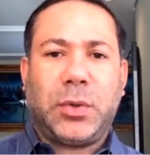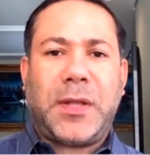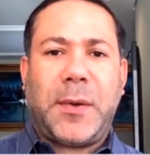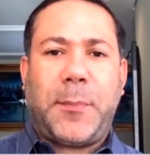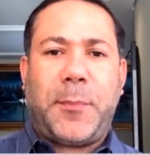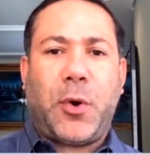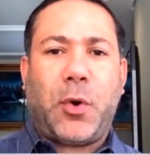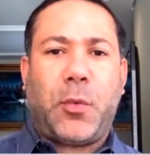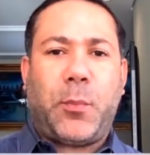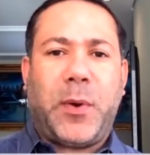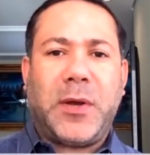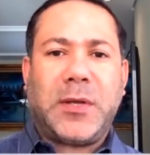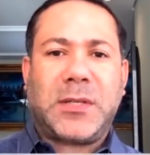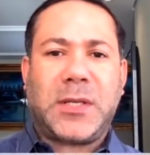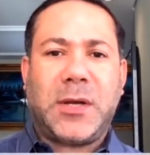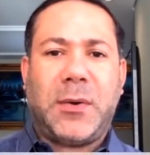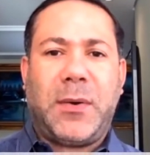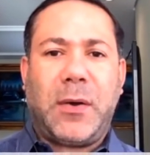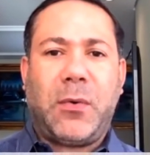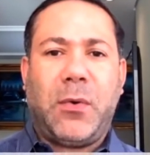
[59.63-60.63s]
Toda a
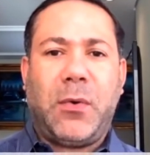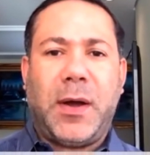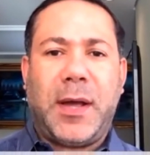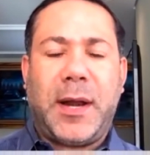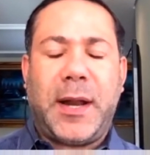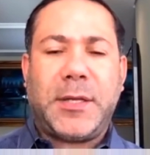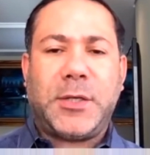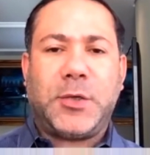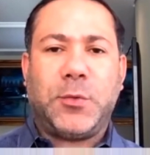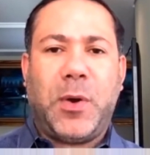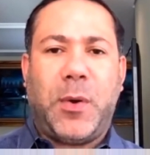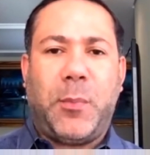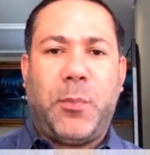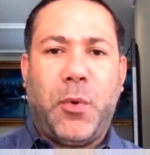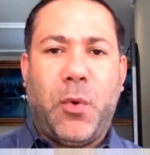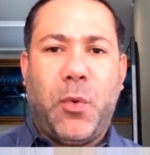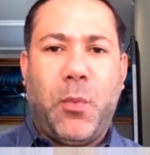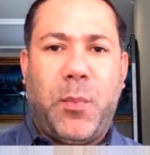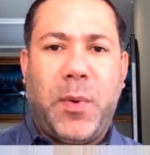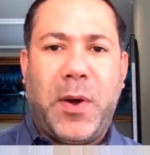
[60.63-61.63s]
preocupação agora é de uma
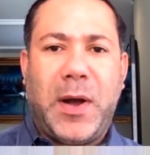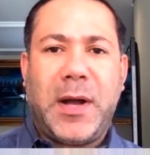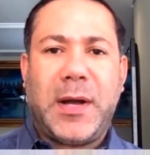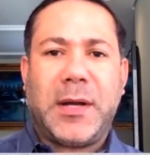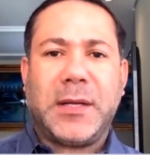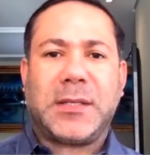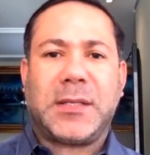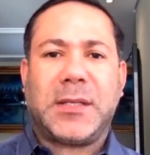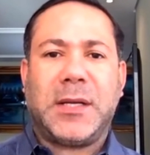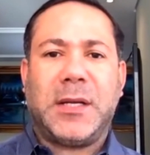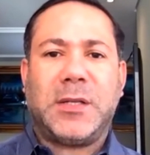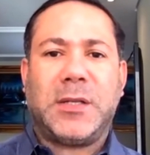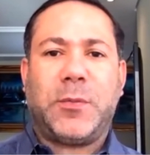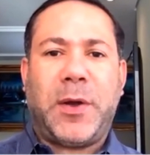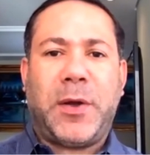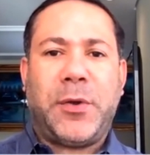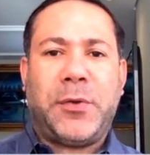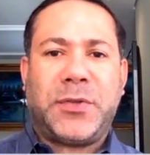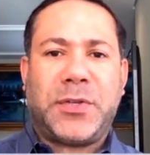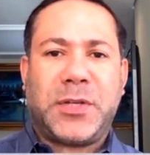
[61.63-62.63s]
poupança, de
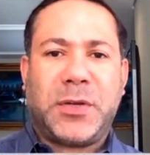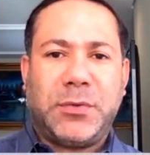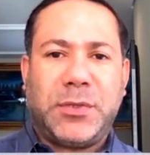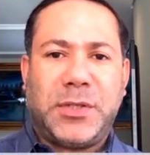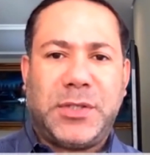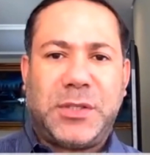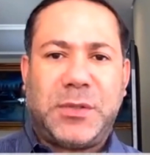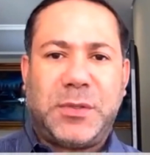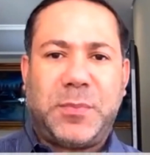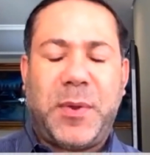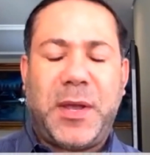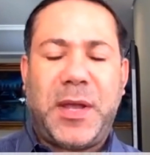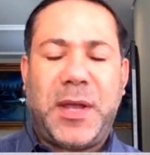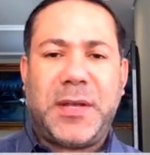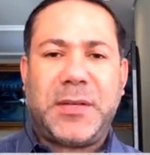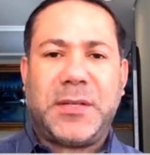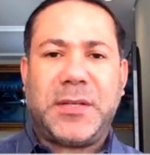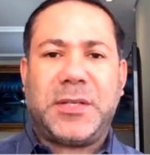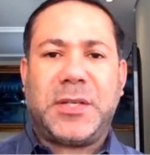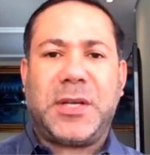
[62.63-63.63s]
uma redução de
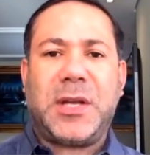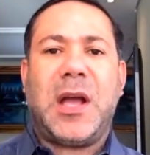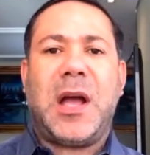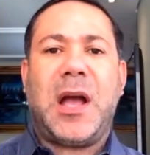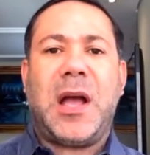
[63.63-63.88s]
despesa, de